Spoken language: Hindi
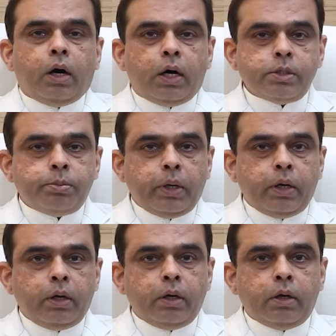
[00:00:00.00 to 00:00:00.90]
आज
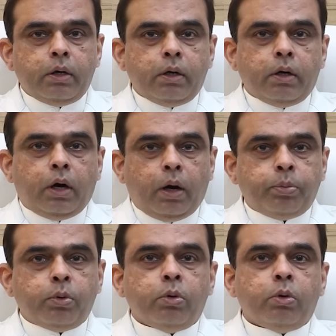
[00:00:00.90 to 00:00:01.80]
मैं
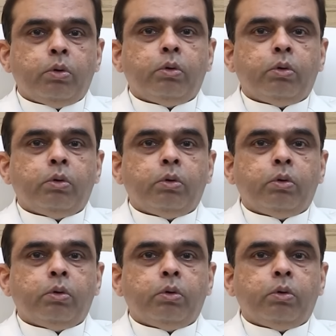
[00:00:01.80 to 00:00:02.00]
आपको